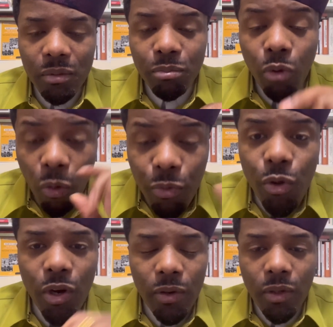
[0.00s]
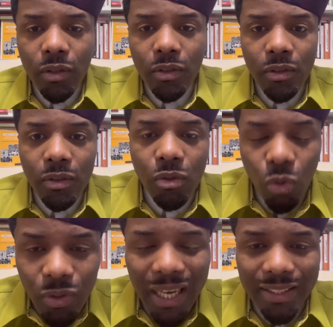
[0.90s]
pour mieux
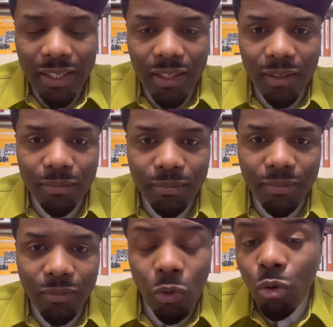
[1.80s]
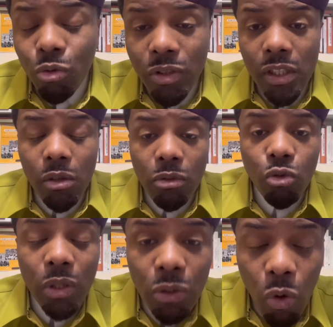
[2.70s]
contre-attaquer. Donc on te dit,
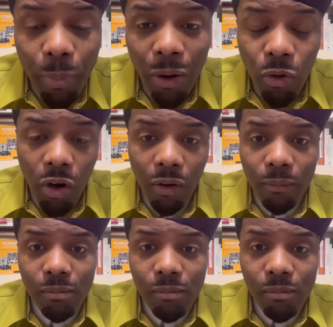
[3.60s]
tu es trop arrogant,